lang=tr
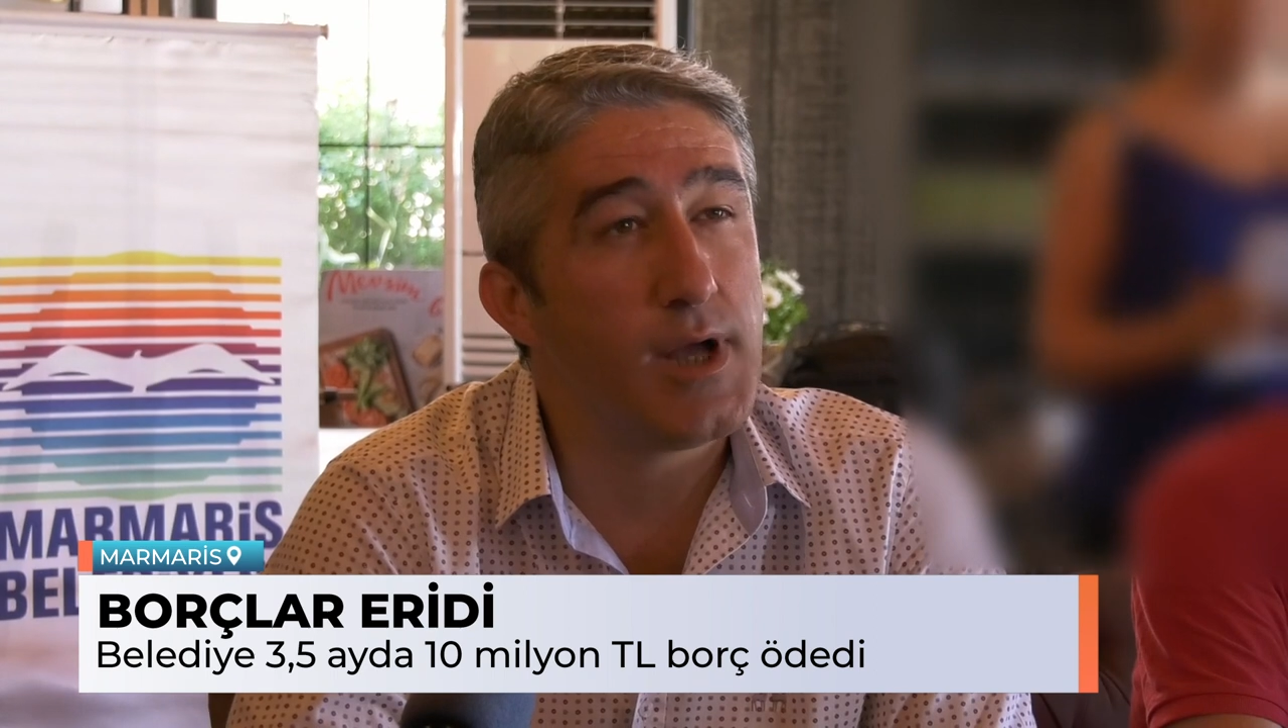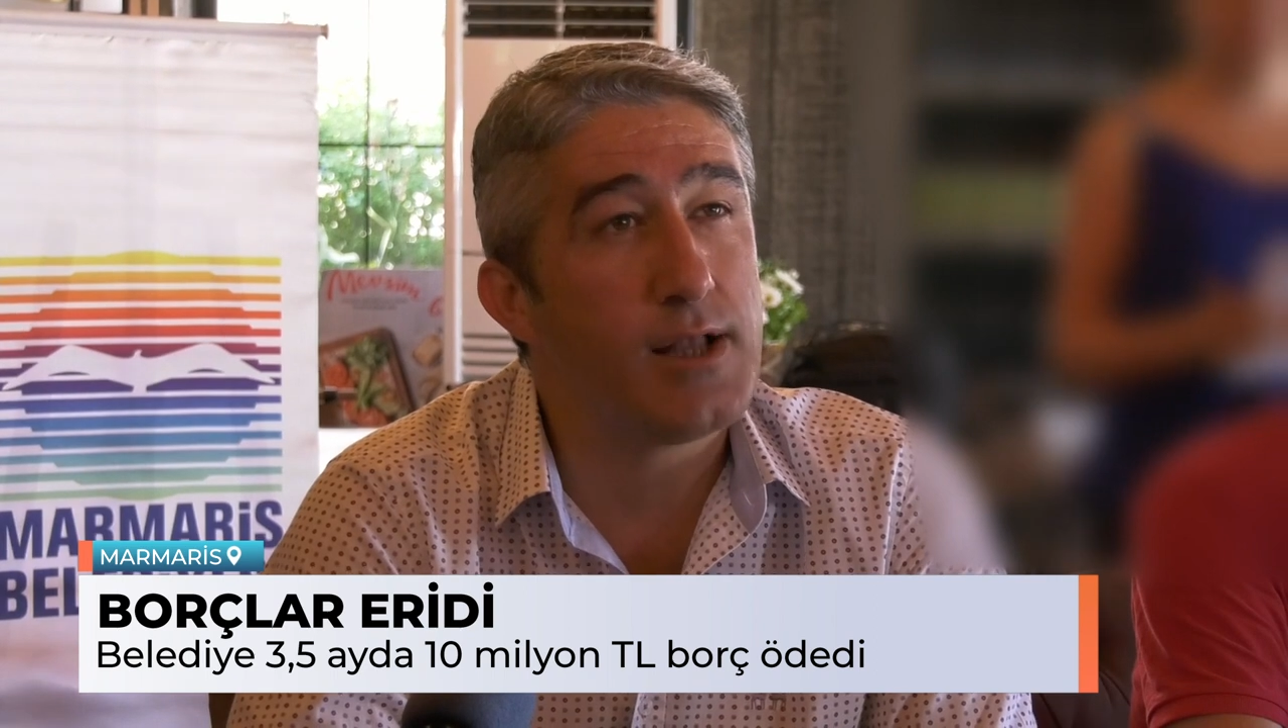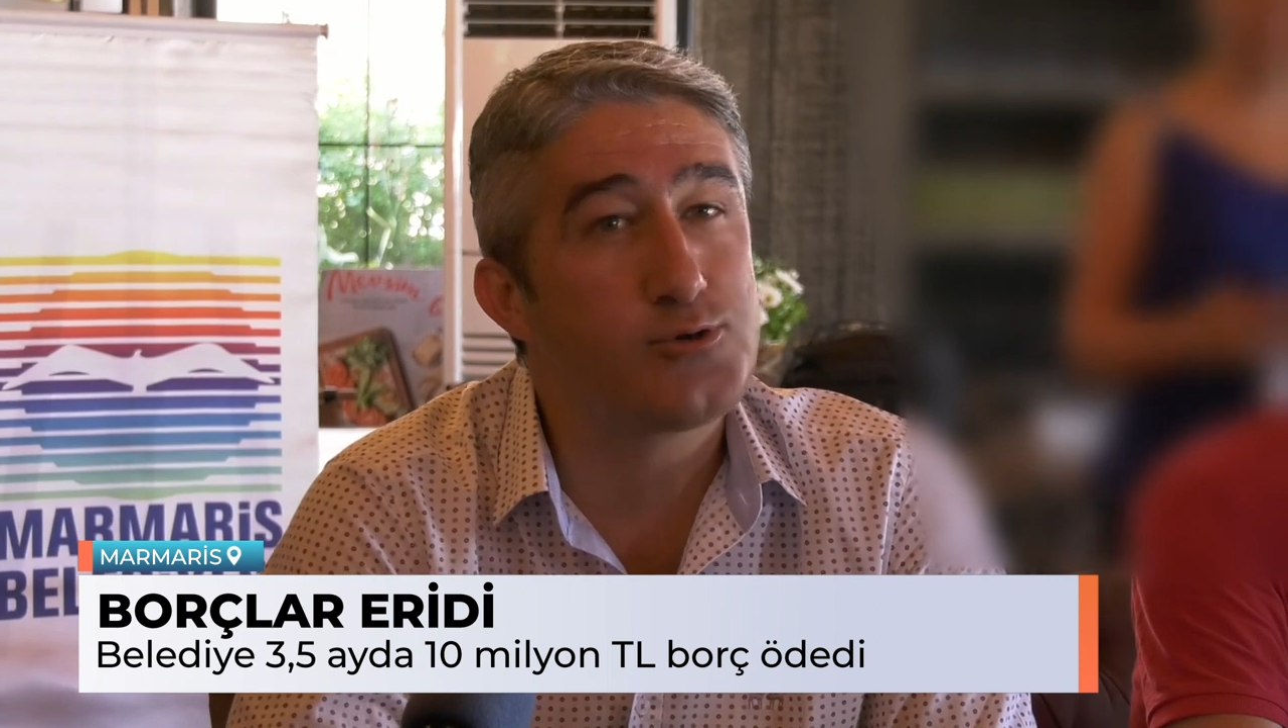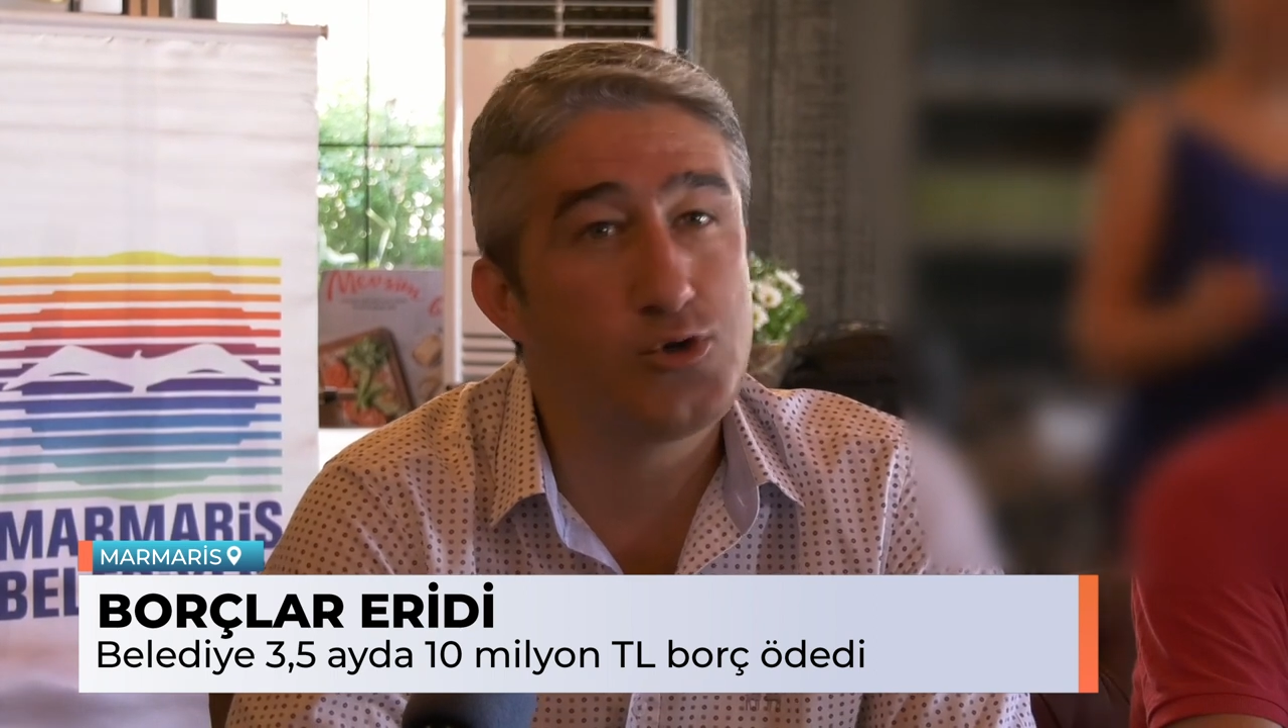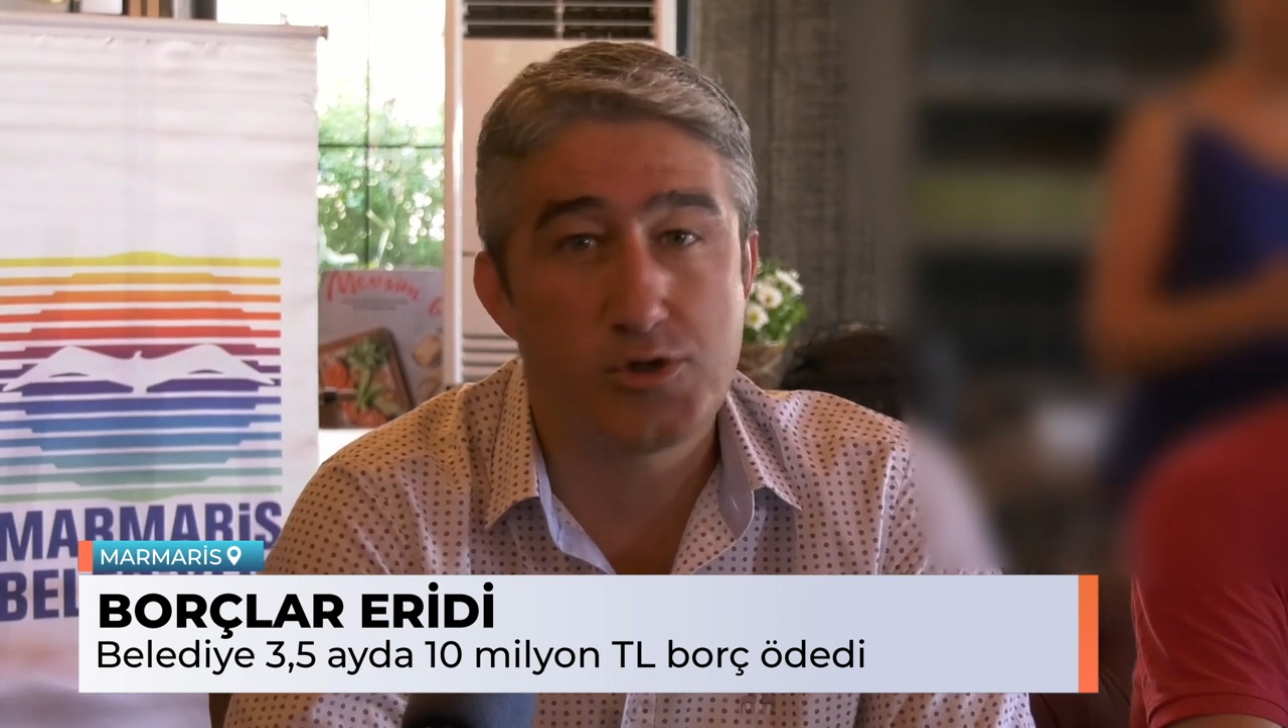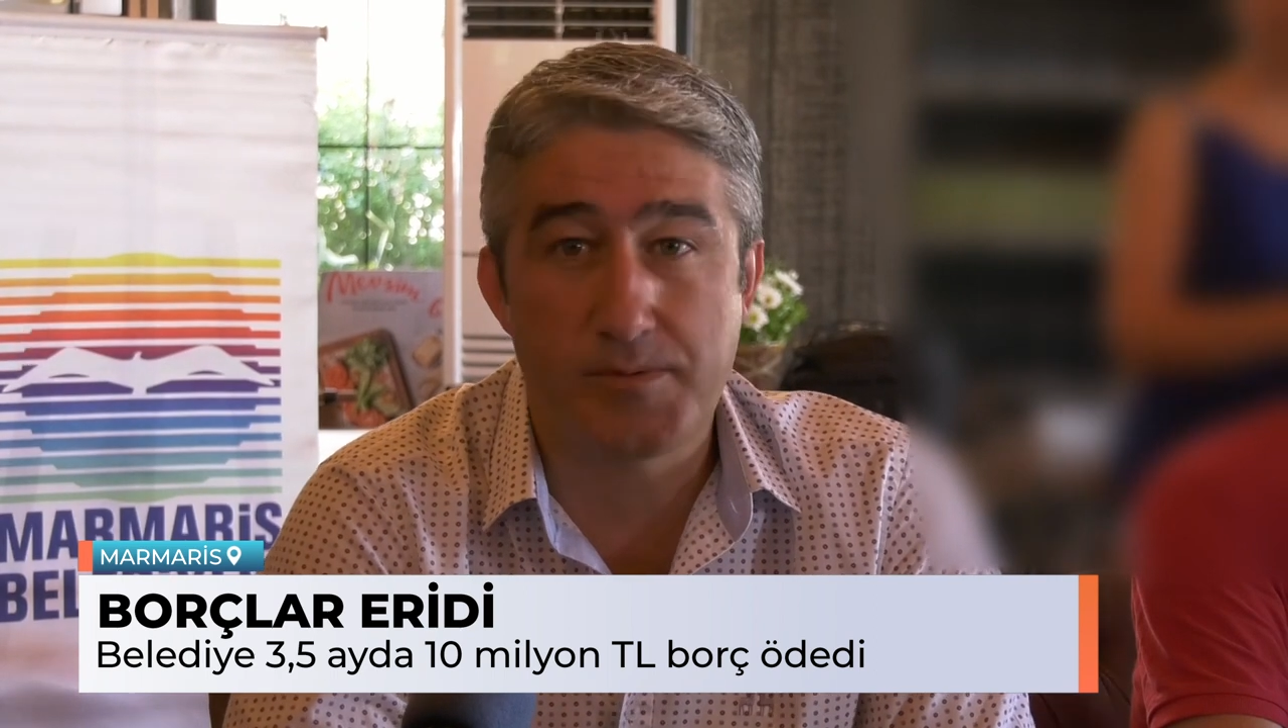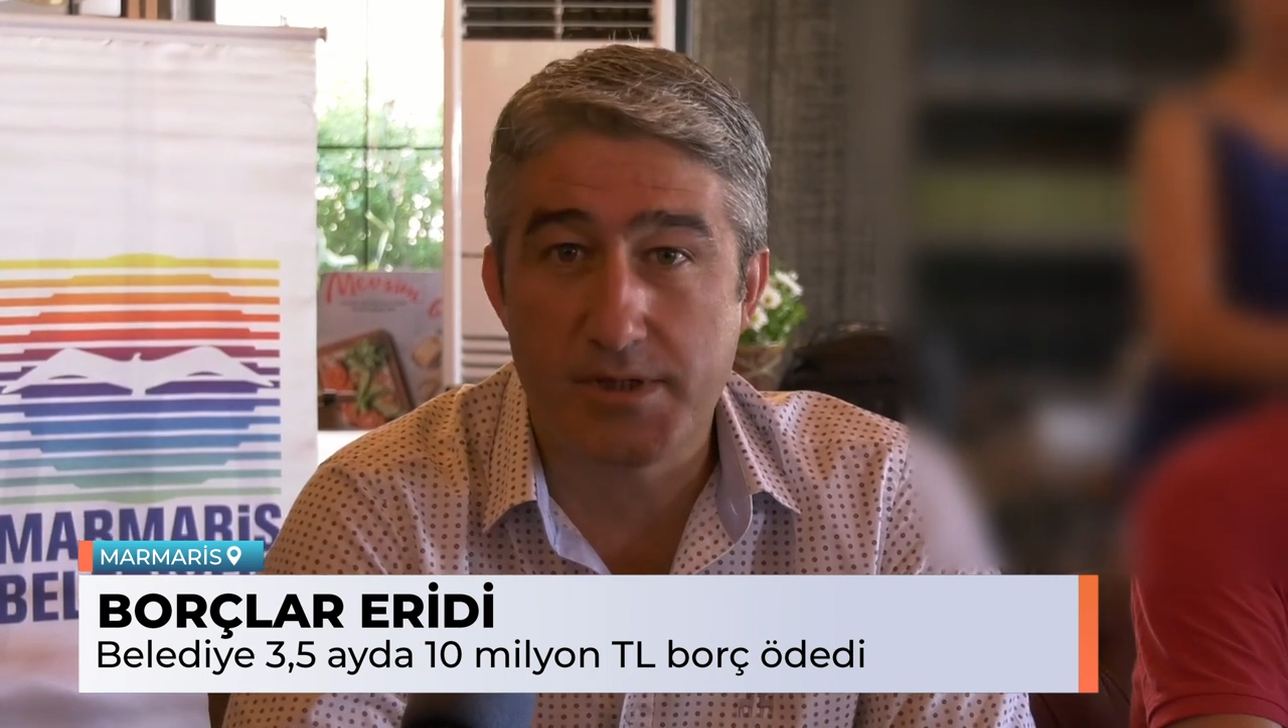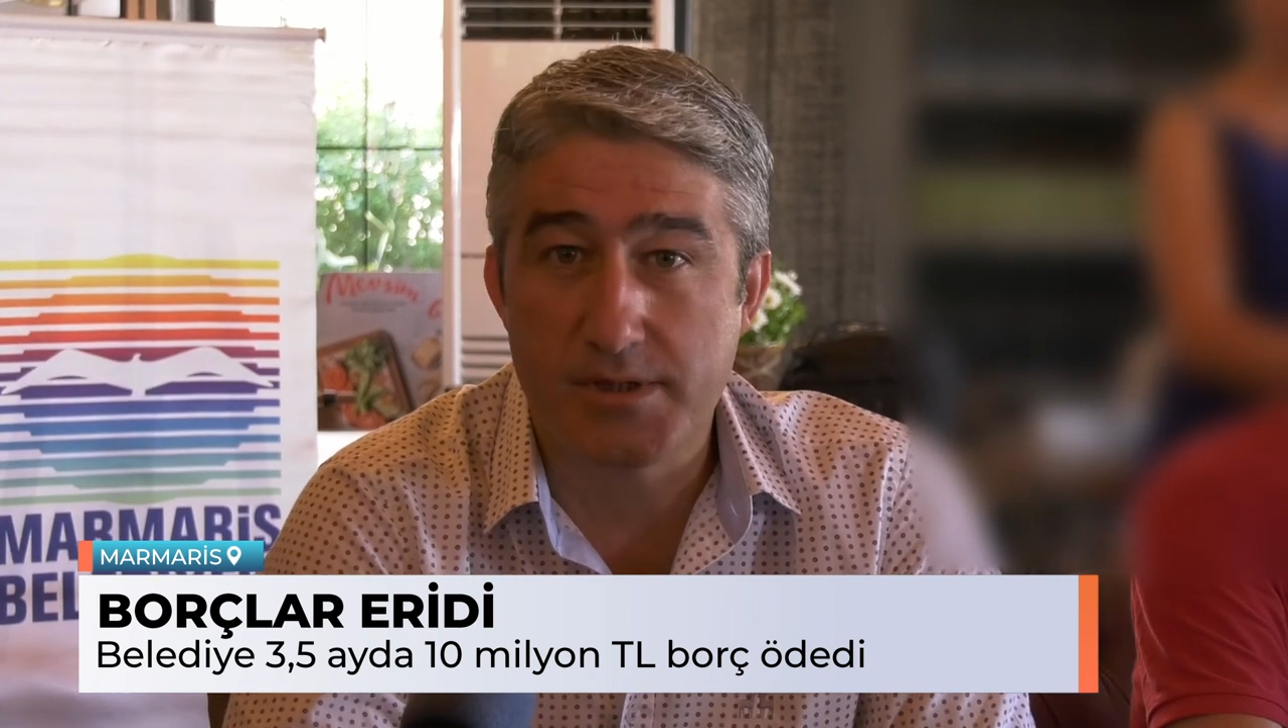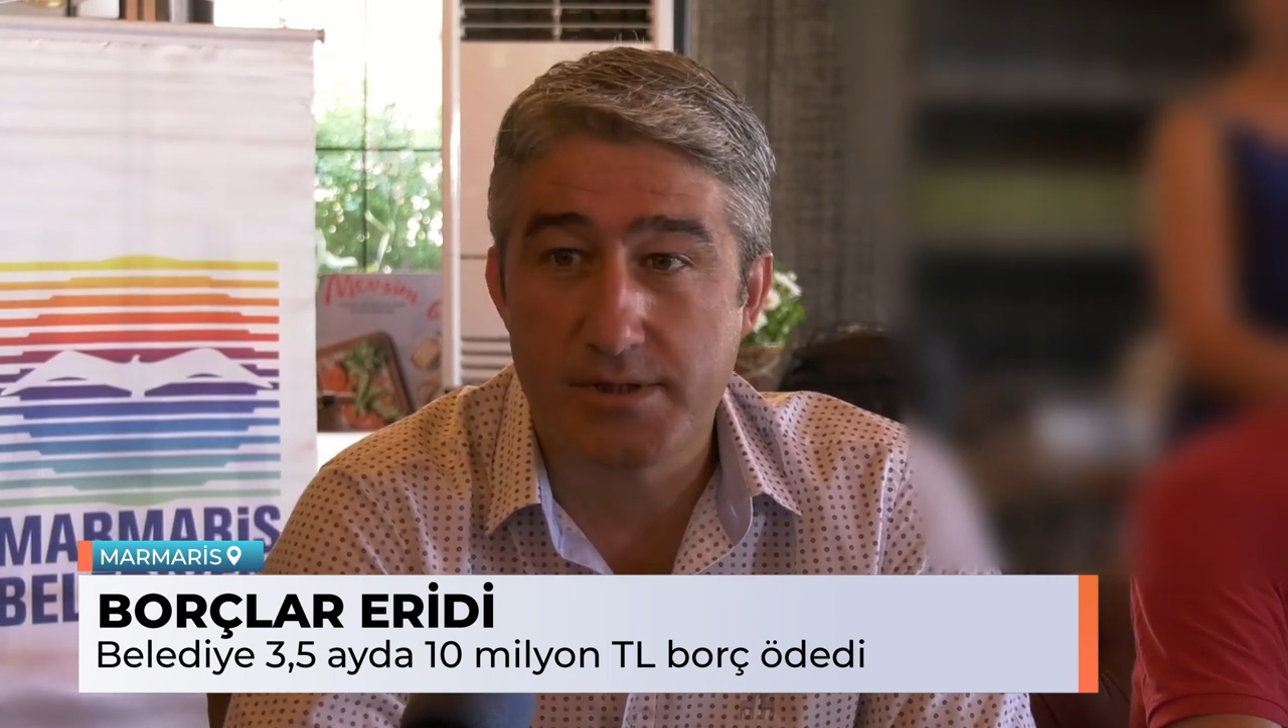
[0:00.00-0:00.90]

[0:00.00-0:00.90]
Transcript: 600 bin